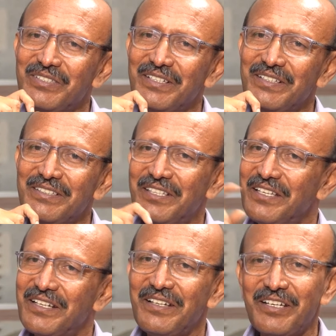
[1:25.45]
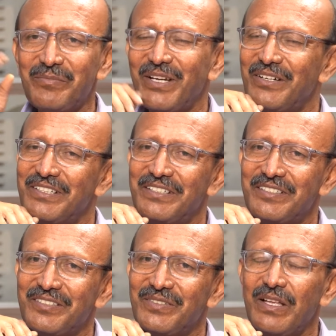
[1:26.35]
వస్తాయి థీరీ అంటే బైఅవుట్
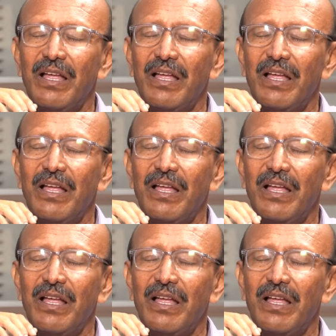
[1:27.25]
చేసినాం